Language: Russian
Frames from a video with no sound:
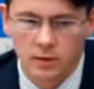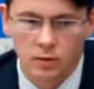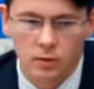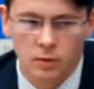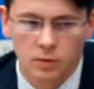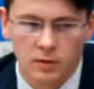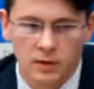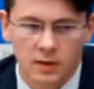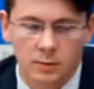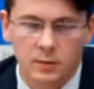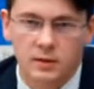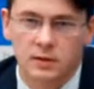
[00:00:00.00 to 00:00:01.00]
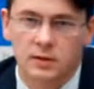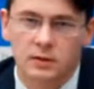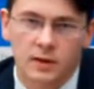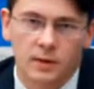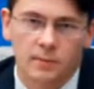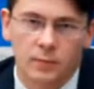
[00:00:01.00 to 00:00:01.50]
но всегда
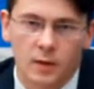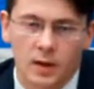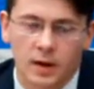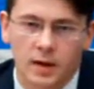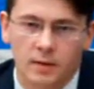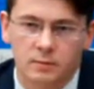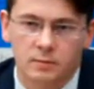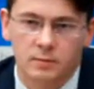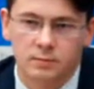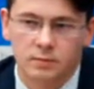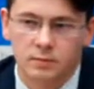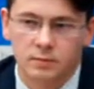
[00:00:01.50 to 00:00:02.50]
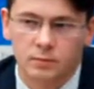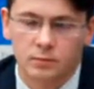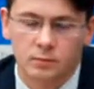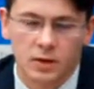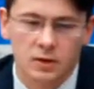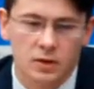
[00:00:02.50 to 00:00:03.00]
позитивная. А,
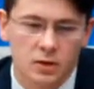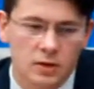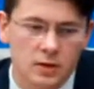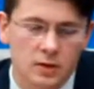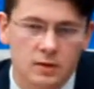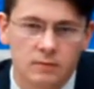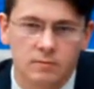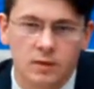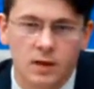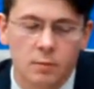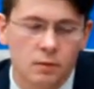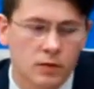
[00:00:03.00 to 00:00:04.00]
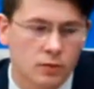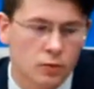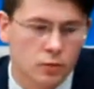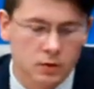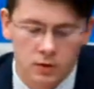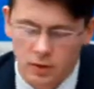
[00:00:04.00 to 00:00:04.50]
местные жители не были в
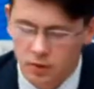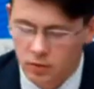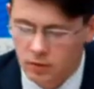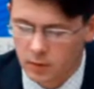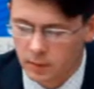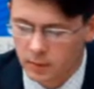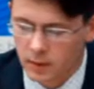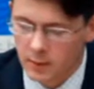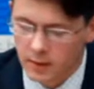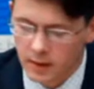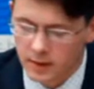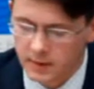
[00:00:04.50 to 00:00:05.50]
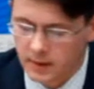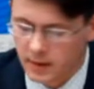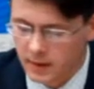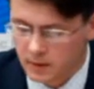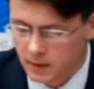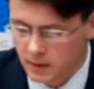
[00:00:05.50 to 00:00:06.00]
курсе насчет этой проблемы,
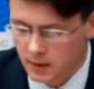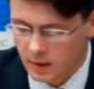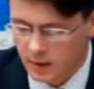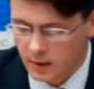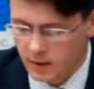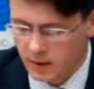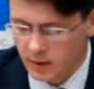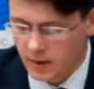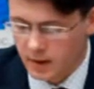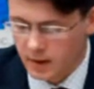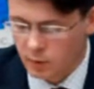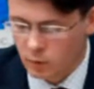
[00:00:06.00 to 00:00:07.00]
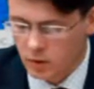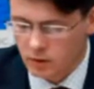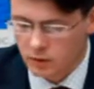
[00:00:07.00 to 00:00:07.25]
хотя а, я как мог